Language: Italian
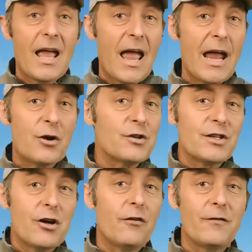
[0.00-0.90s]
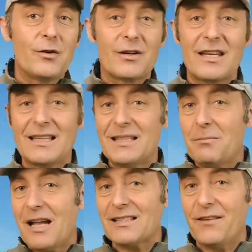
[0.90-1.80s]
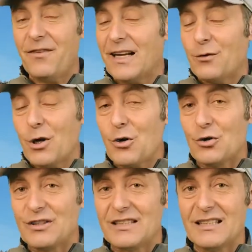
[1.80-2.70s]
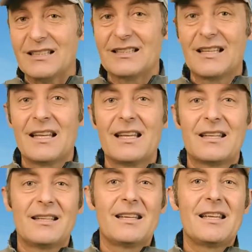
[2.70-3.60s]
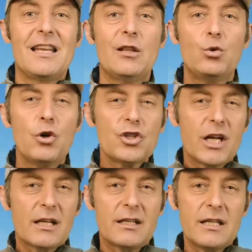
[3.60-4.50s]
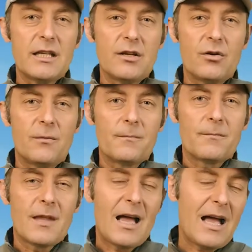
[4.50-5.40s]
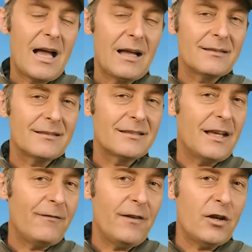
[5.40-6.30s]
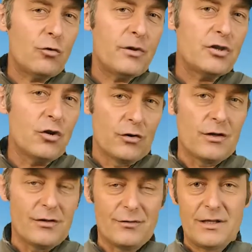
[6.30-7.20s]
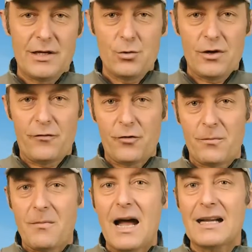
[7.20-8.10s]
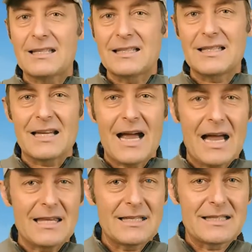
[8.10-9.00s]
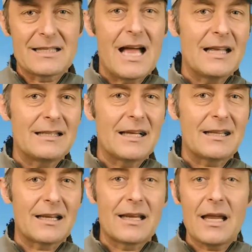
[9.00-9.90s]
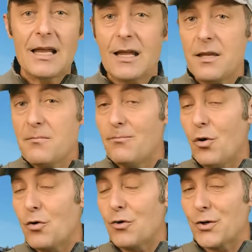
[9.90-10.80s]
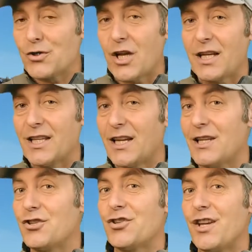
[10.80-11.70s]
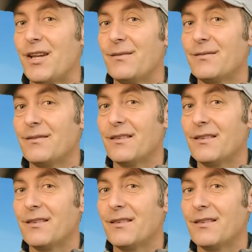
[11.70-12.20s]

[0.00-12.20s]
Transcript: È così ovvio che ti basta fare due conti. Il tuo giardino ha davvero bisogno di uniformarsi agli standard che impongono certi cliché